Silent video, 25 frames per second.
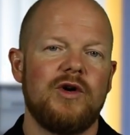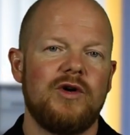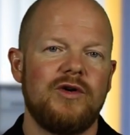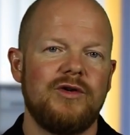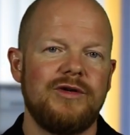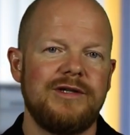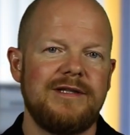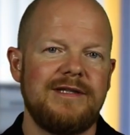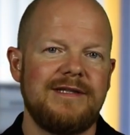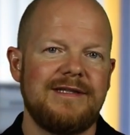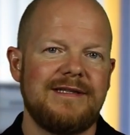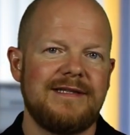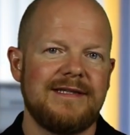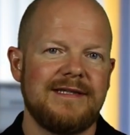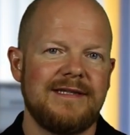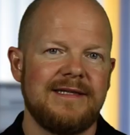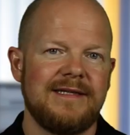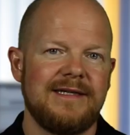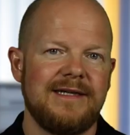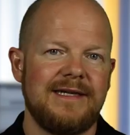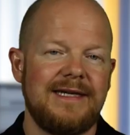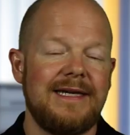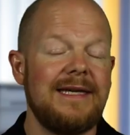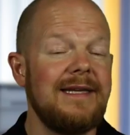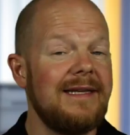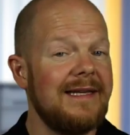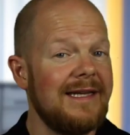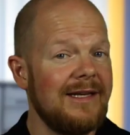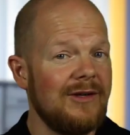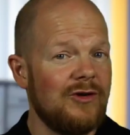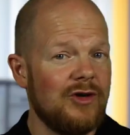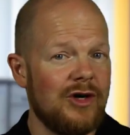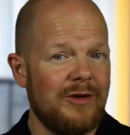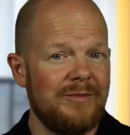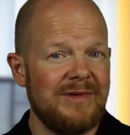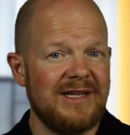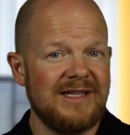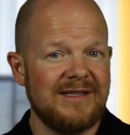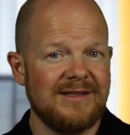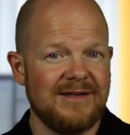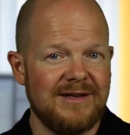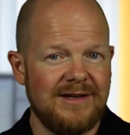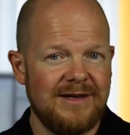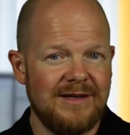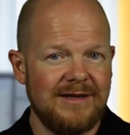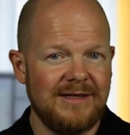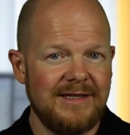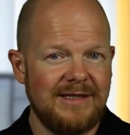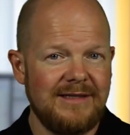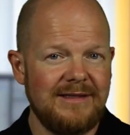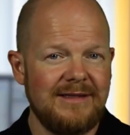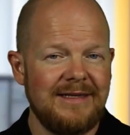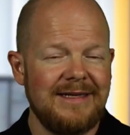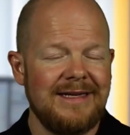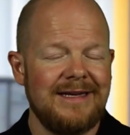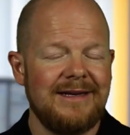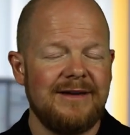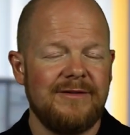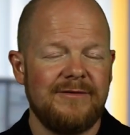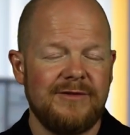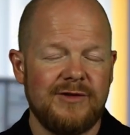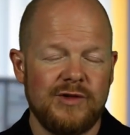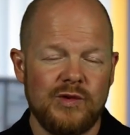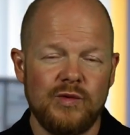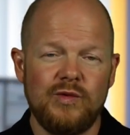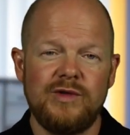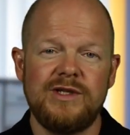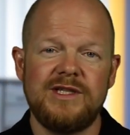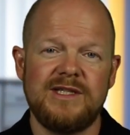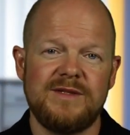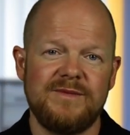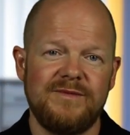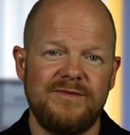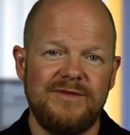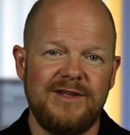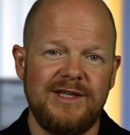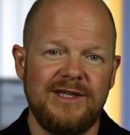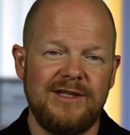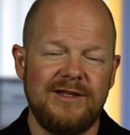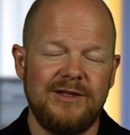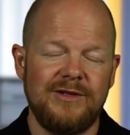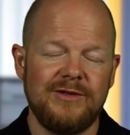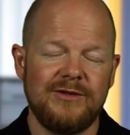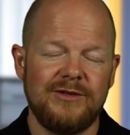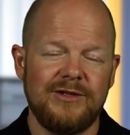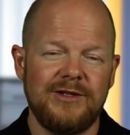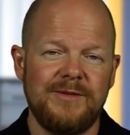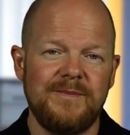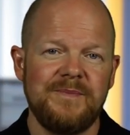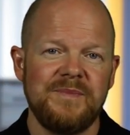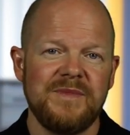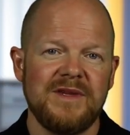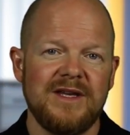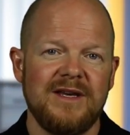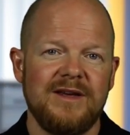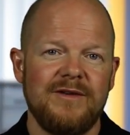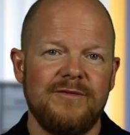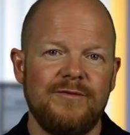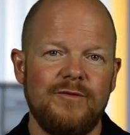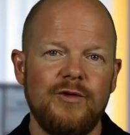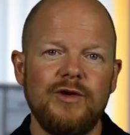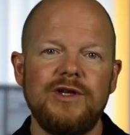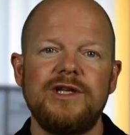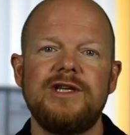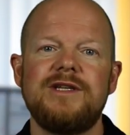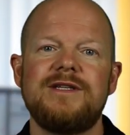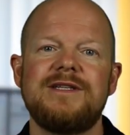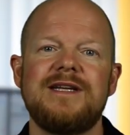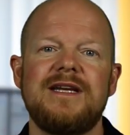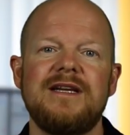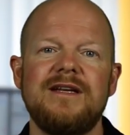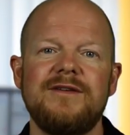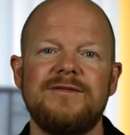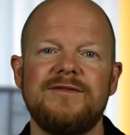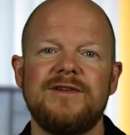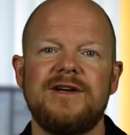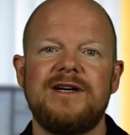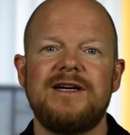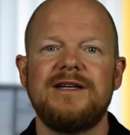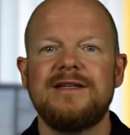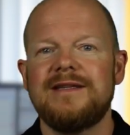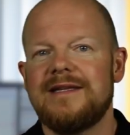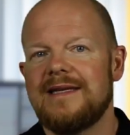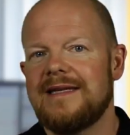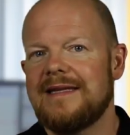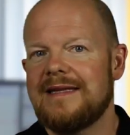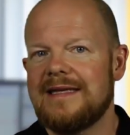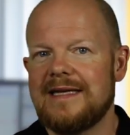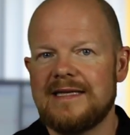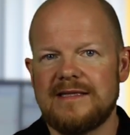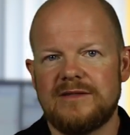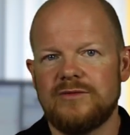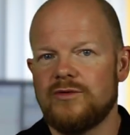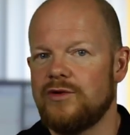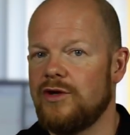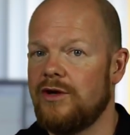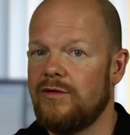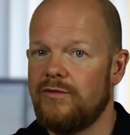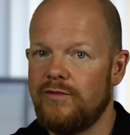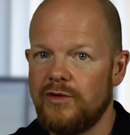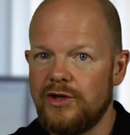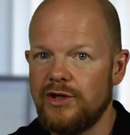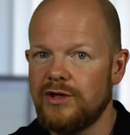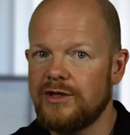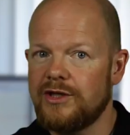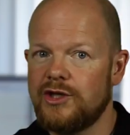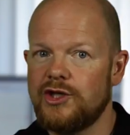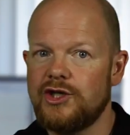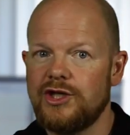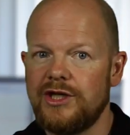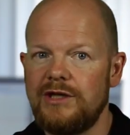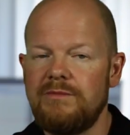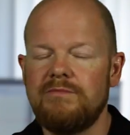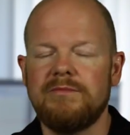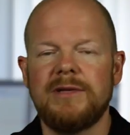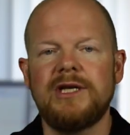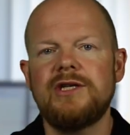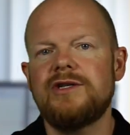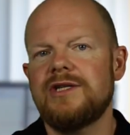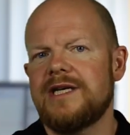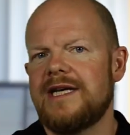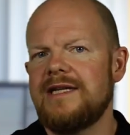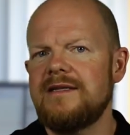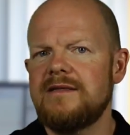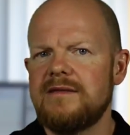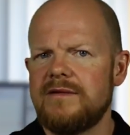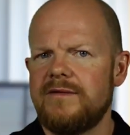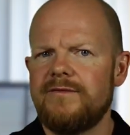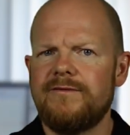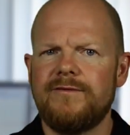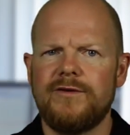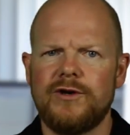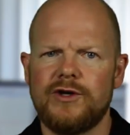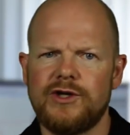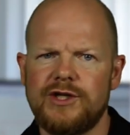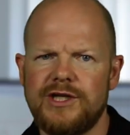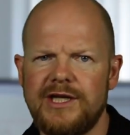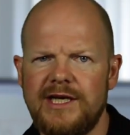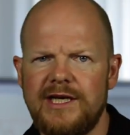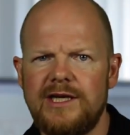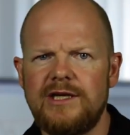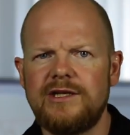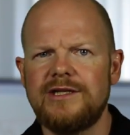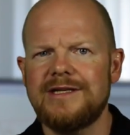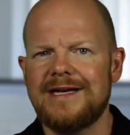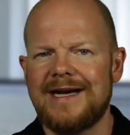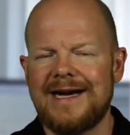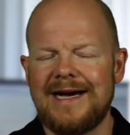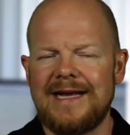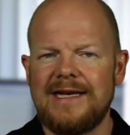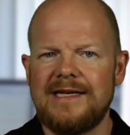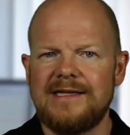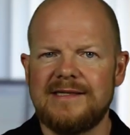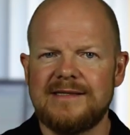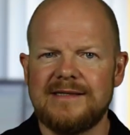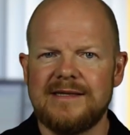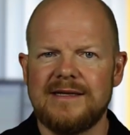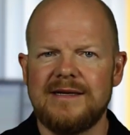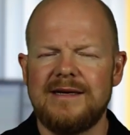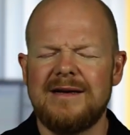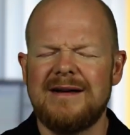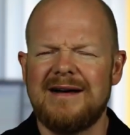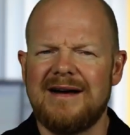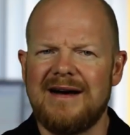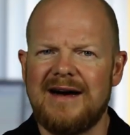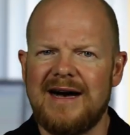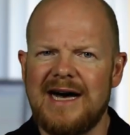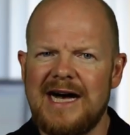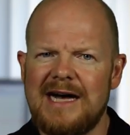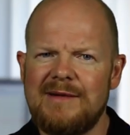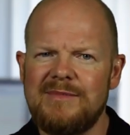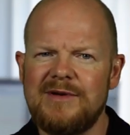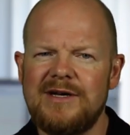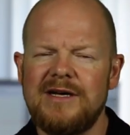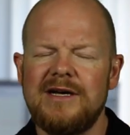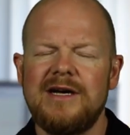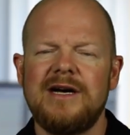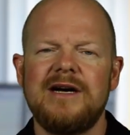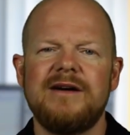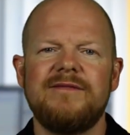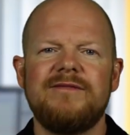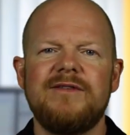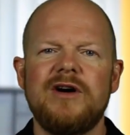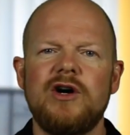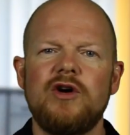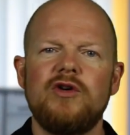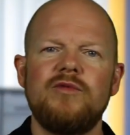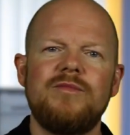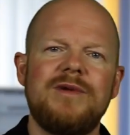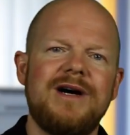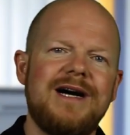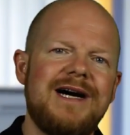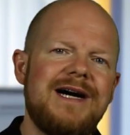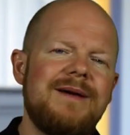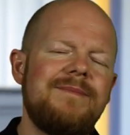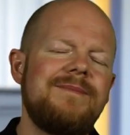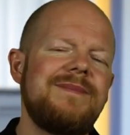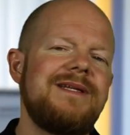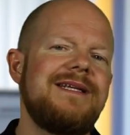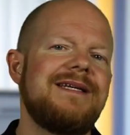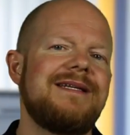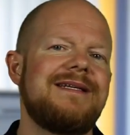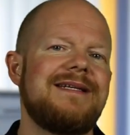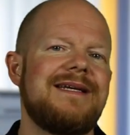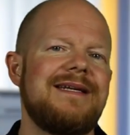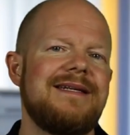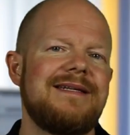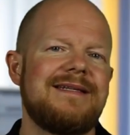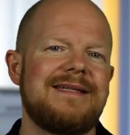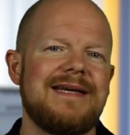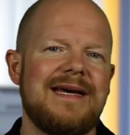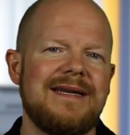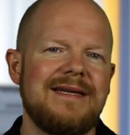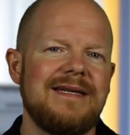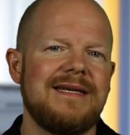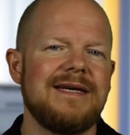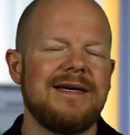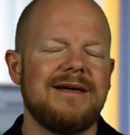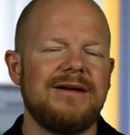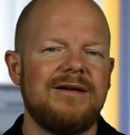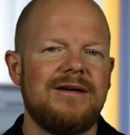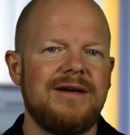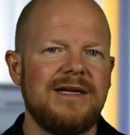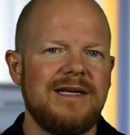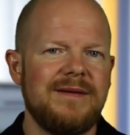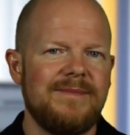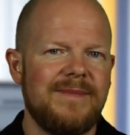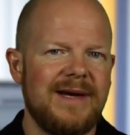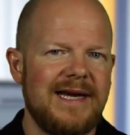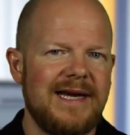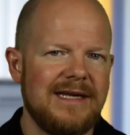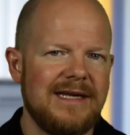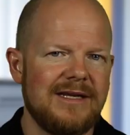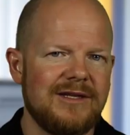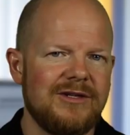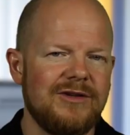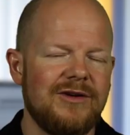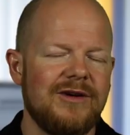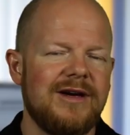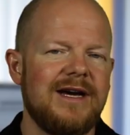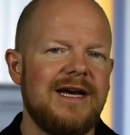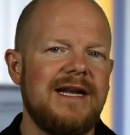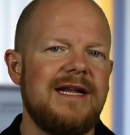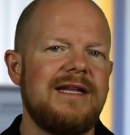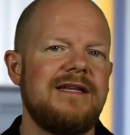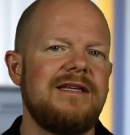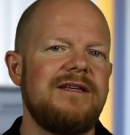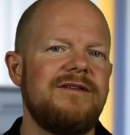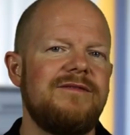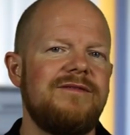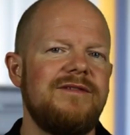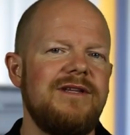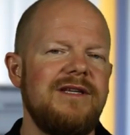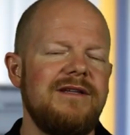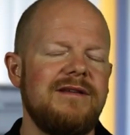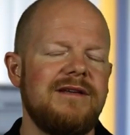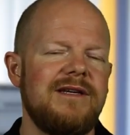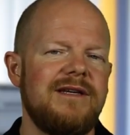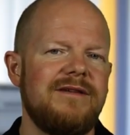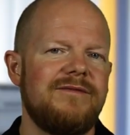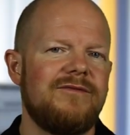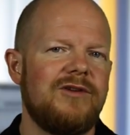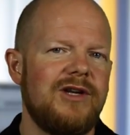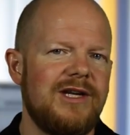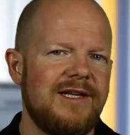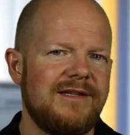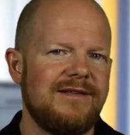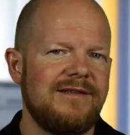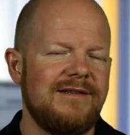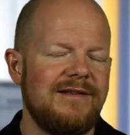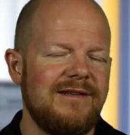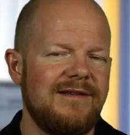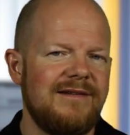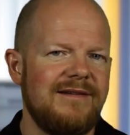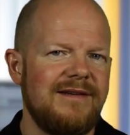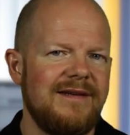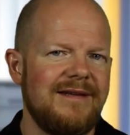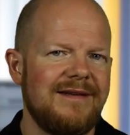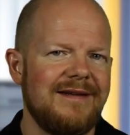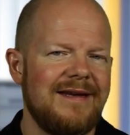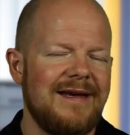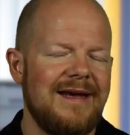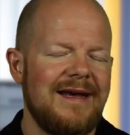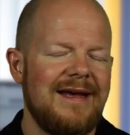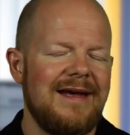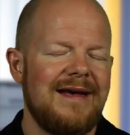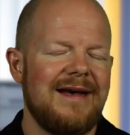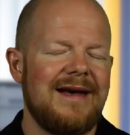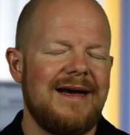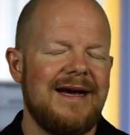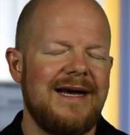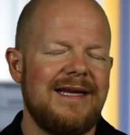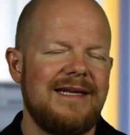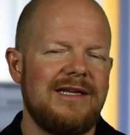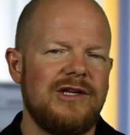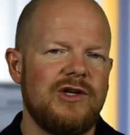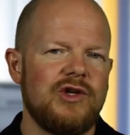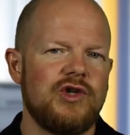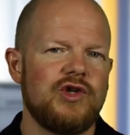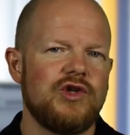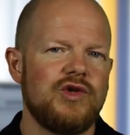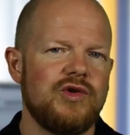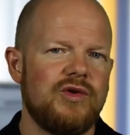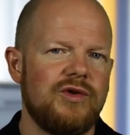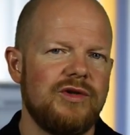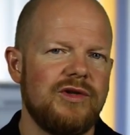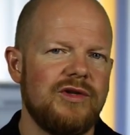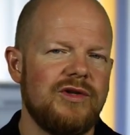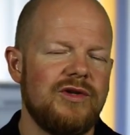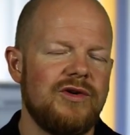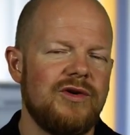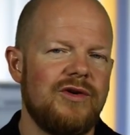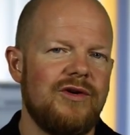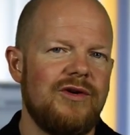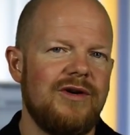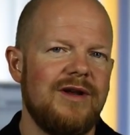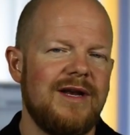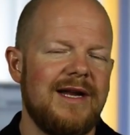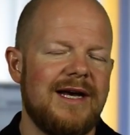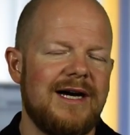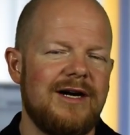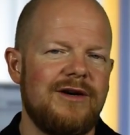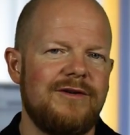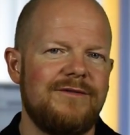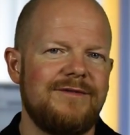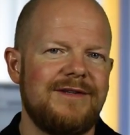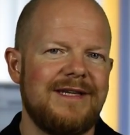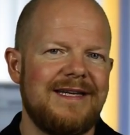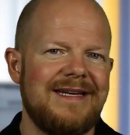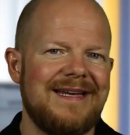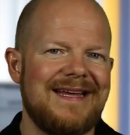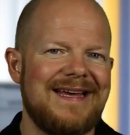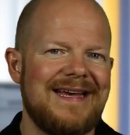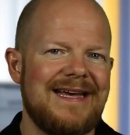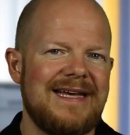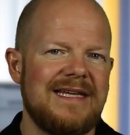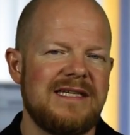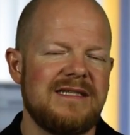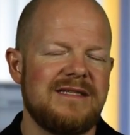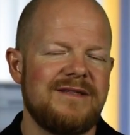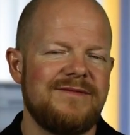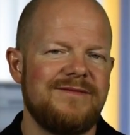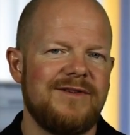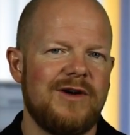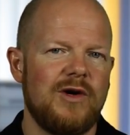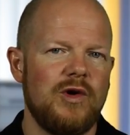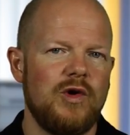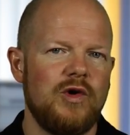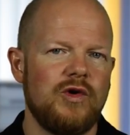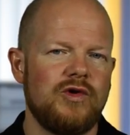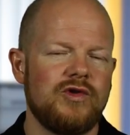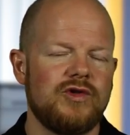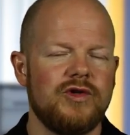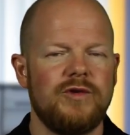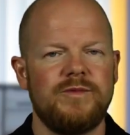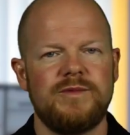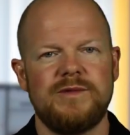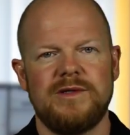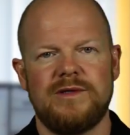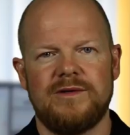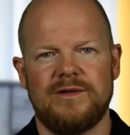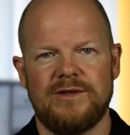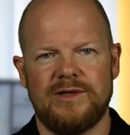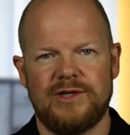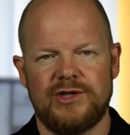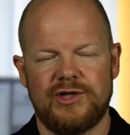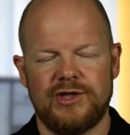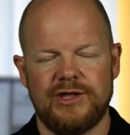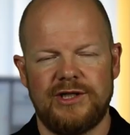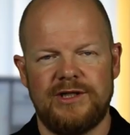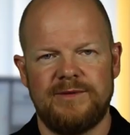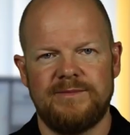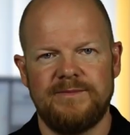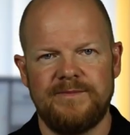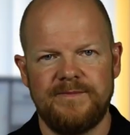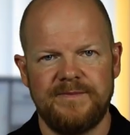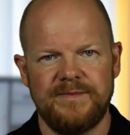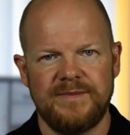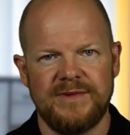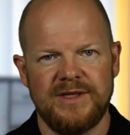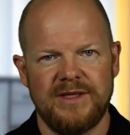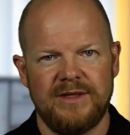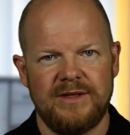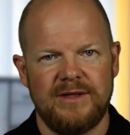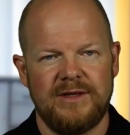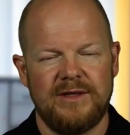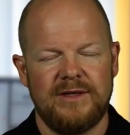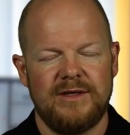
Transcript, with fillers: Und äh, in den Kommentaren zu diesem Video wurde ich dann gefragt, das oder wurde geschrieben, Mensch Jens, verstehe ich, alles klar, aber warum habt ihr denn dann gerade der doch relativ niedrigen Volatilität einen Short Call auf den SVXY geschrieben?